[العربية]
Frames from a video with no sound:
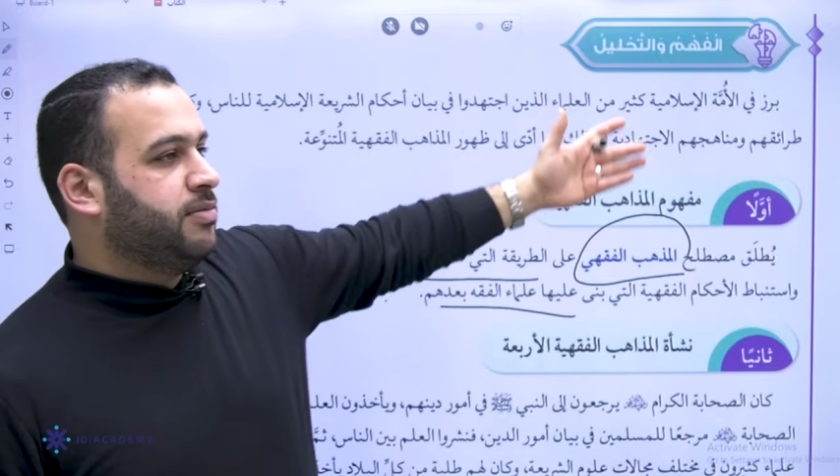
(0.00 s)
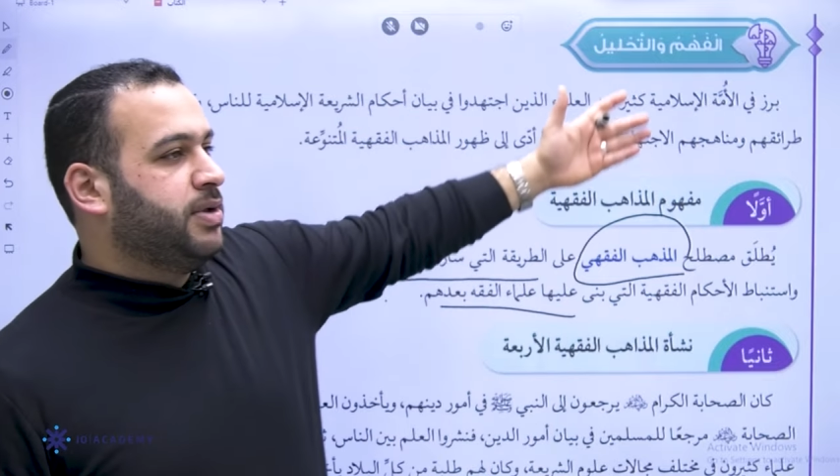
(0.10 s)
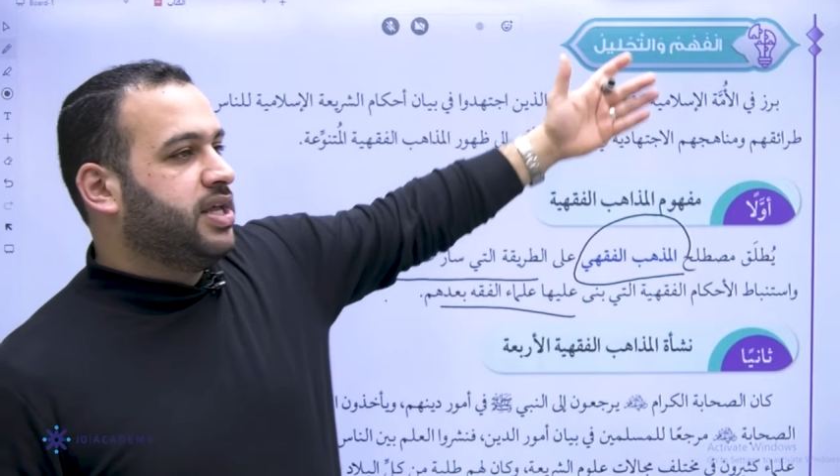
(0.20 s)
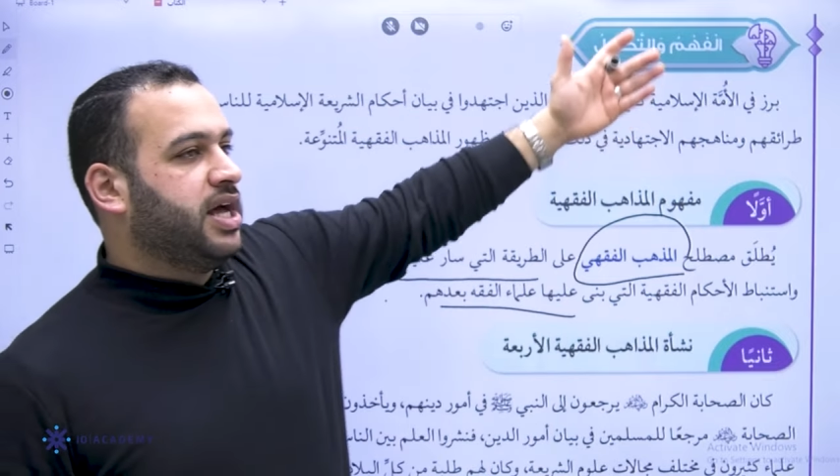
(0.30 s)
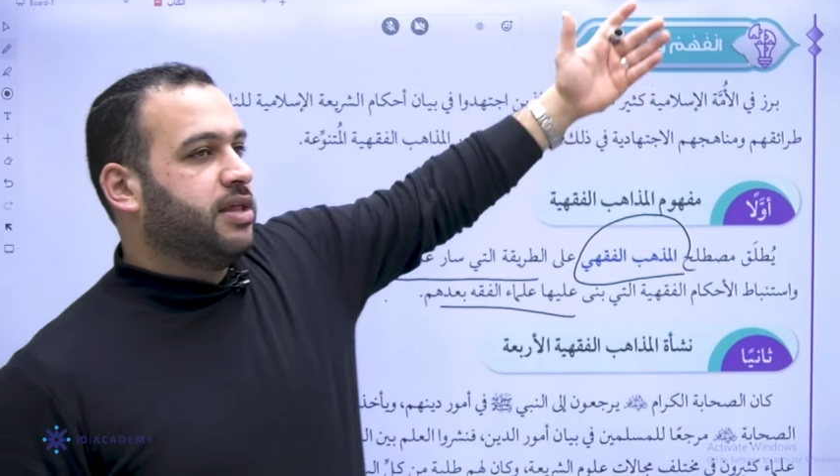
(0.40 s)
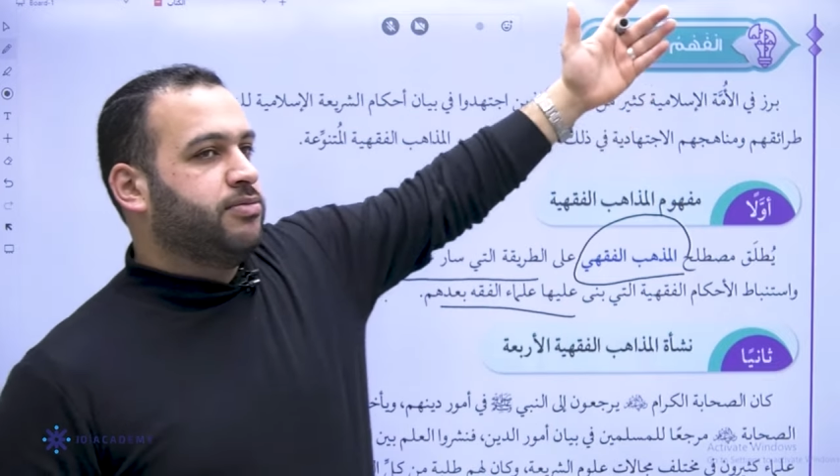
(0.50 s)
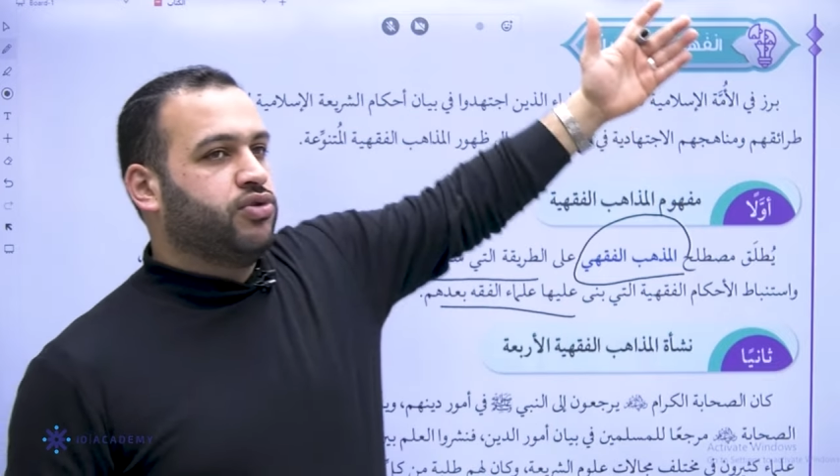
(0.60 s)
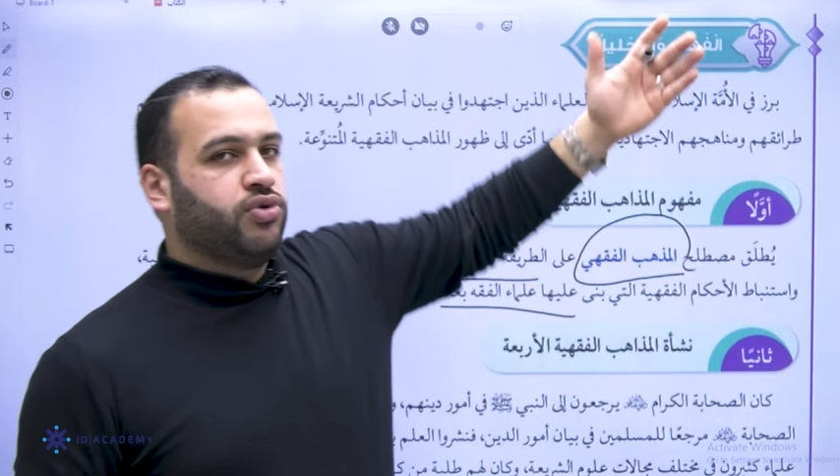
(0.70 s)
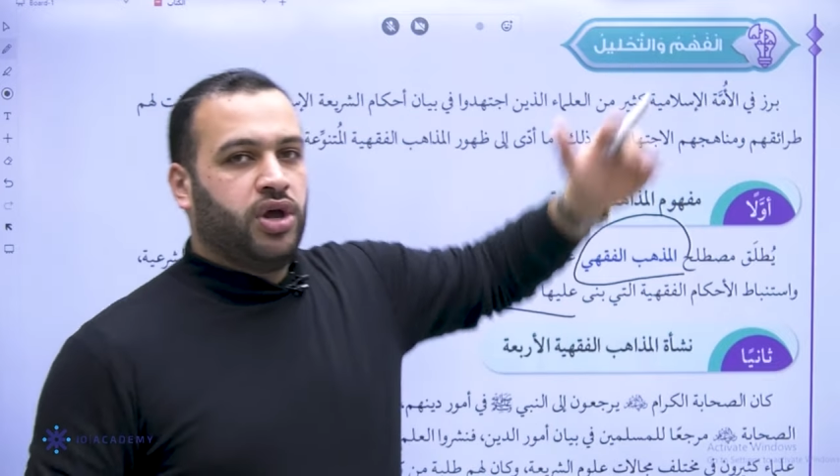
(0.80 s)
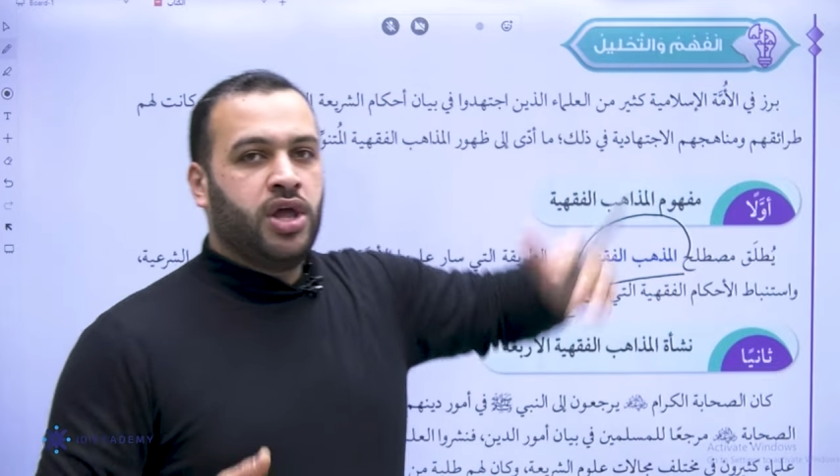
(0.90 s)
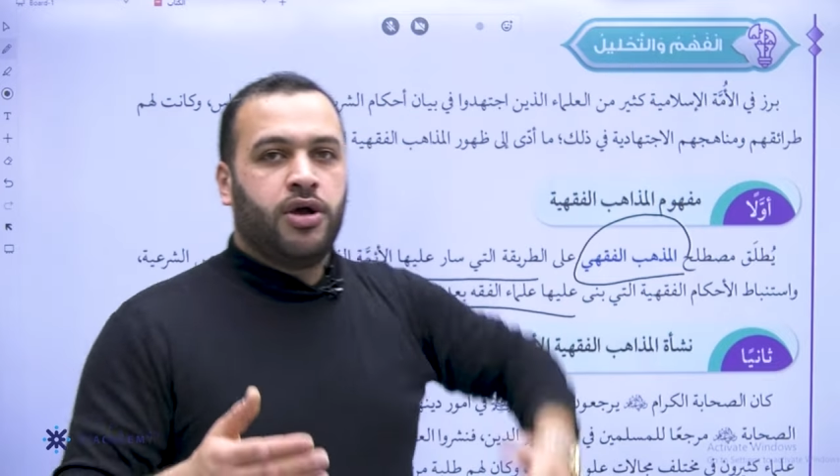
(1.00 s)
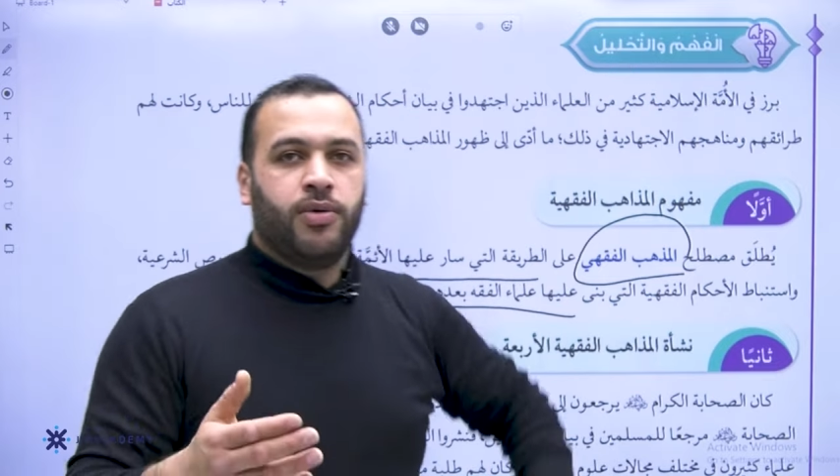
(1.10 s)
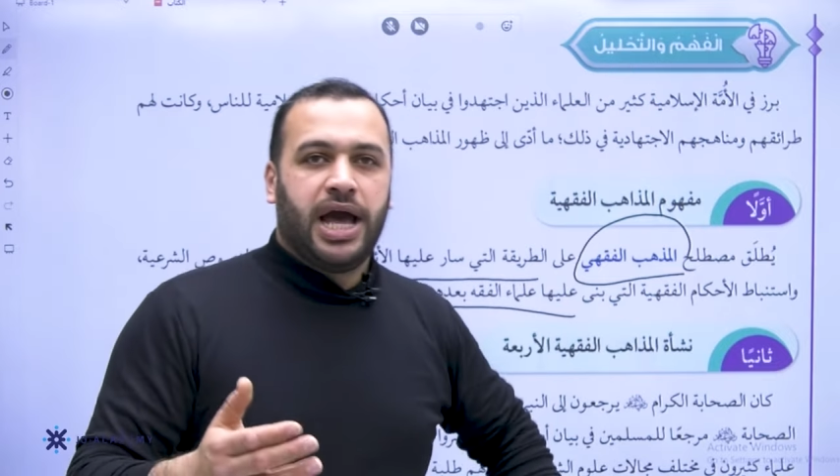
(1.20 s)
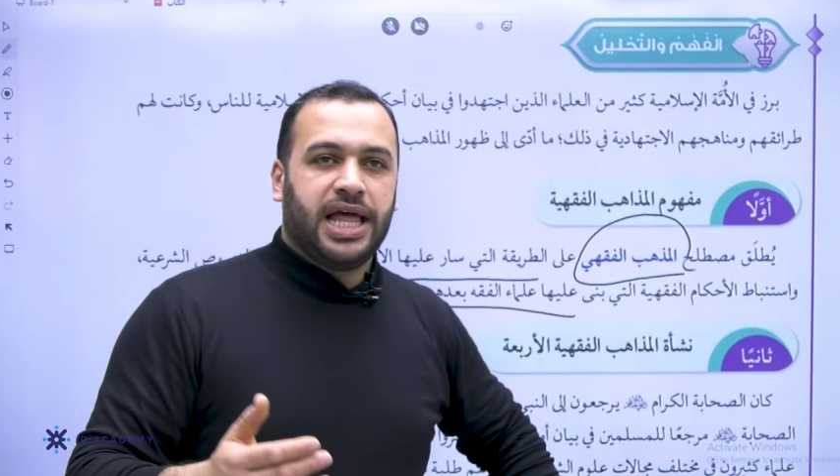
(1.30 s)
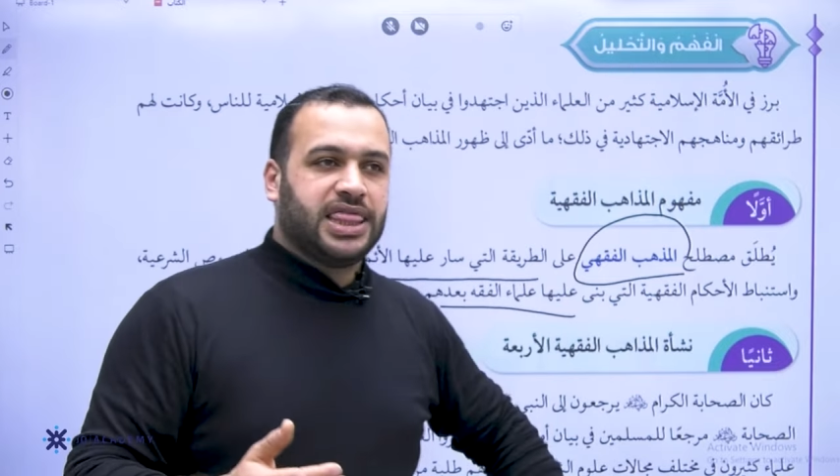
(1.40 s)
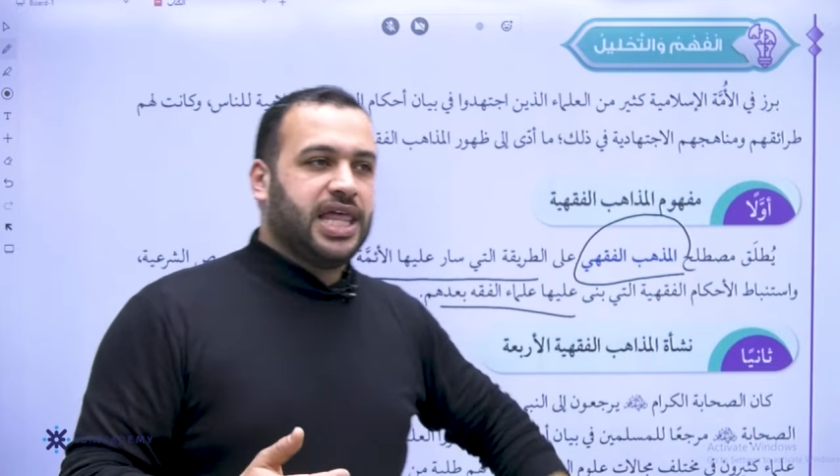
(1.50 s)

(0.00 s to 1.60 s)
البياضه بيروح، واحد